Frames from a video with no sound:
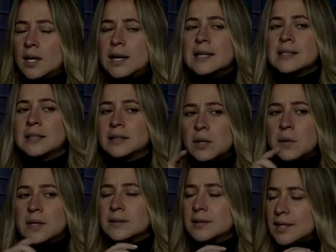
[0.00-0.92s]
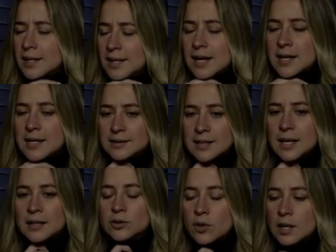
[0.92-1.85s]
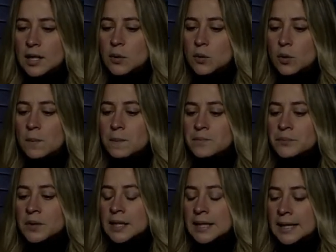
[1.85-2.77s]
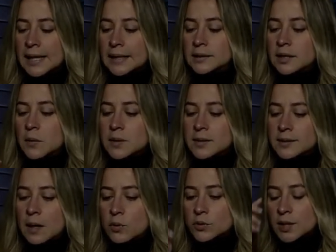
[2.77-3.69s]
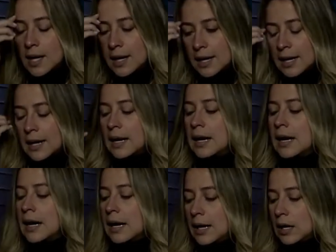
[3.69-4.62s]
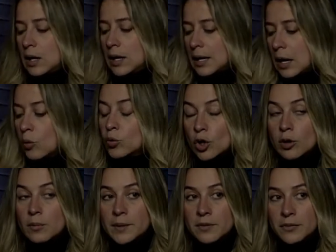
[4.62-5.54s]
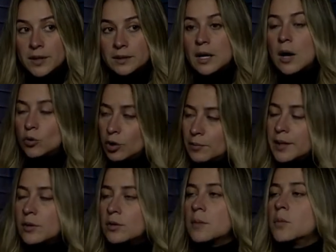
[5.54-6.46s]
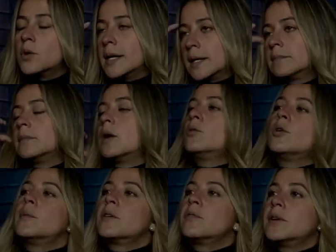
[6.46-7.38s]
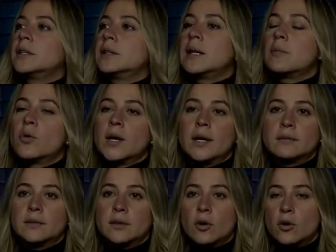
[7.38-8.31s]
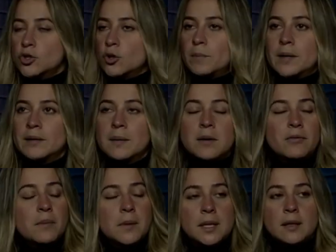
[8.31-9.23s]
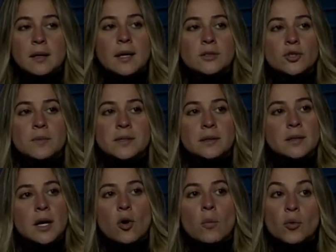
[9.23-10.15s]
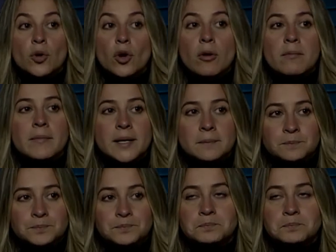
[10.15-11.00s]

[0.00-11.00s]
una de las entrevistas, aquí ahí está dentro del libro, entrevistamos a, un hombre fit, a un hombre y una mujer, a un hombre y la mujer dijo, yo perdí mi feminidad, yo me sentía como un hombre.